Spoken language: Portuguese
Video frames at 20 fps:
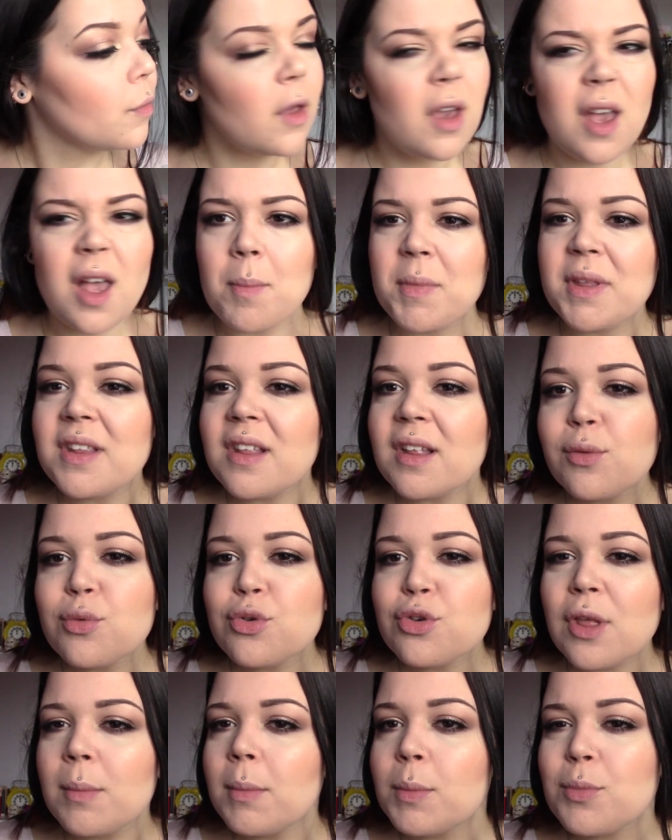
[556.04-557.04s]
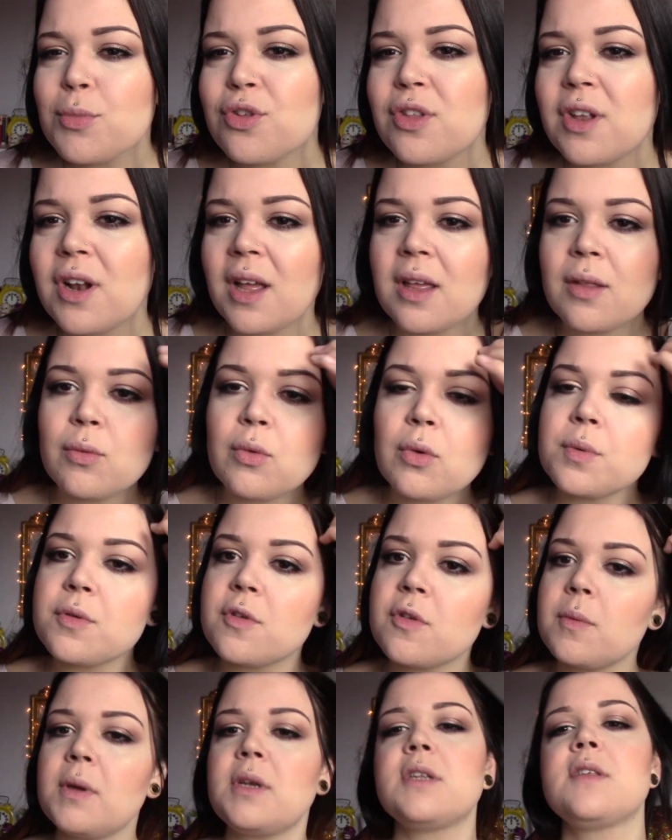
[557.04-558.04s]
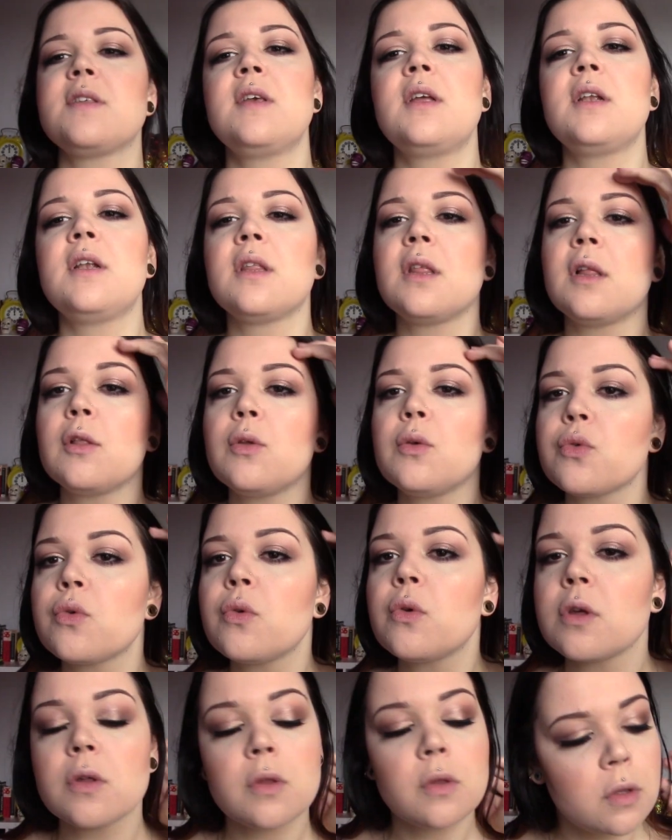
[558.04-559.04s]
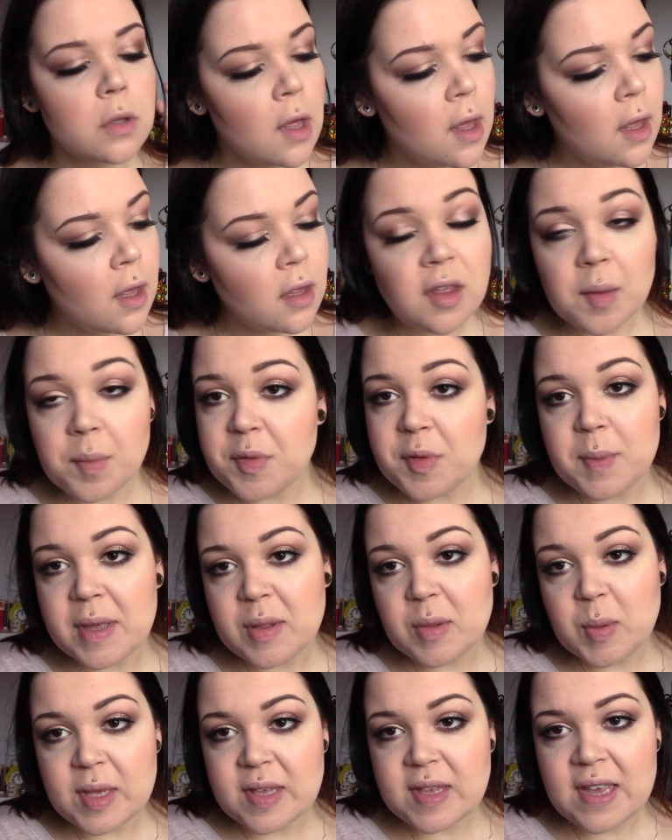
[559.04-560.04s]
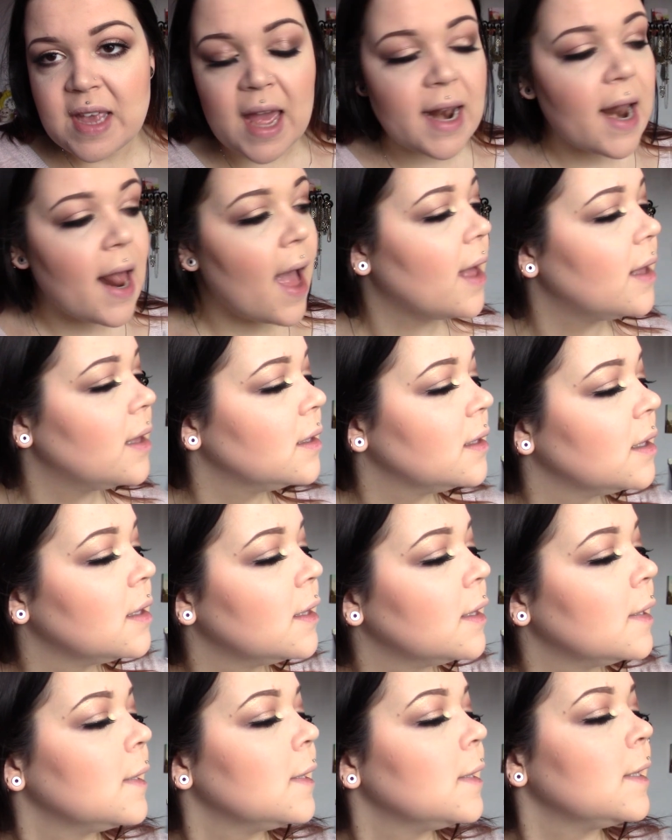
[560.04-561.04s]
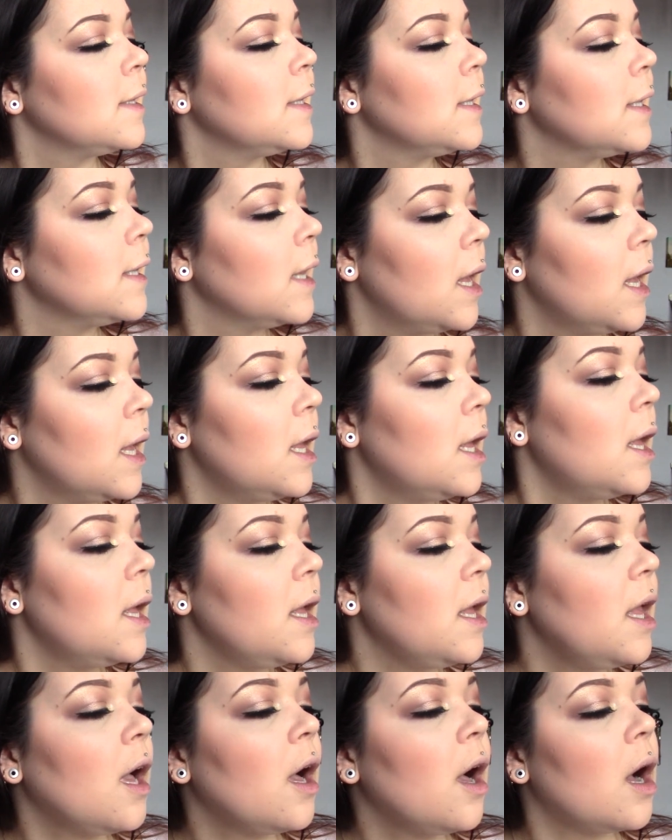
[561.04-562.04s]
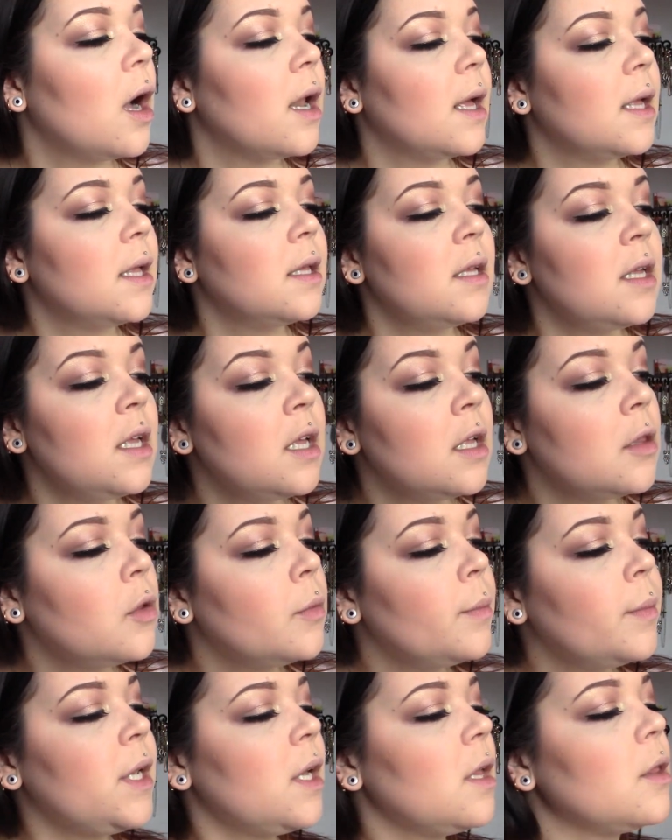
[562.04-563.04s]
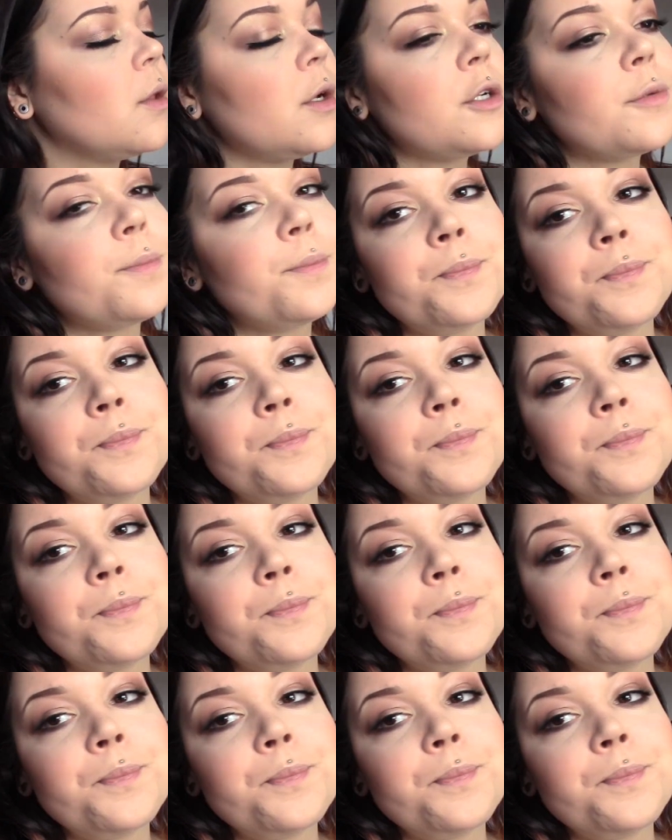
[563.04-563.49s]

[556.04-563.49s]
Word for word: Realmente, a luz está-me estranha, não estou a perceber a cena da luz hoje. Estou a perceber a tua cena? E agora, iluminador.